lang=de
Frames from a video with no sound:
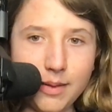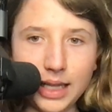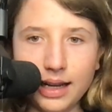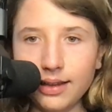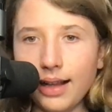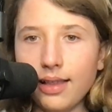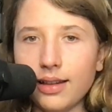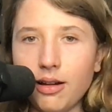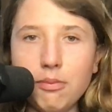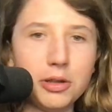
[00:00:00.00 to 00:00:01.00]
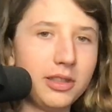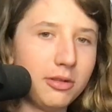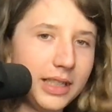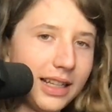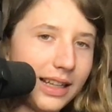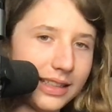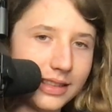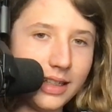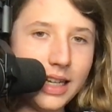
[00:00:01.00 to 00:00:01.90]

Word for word: habe ich alles ganz genau positionieren lassen,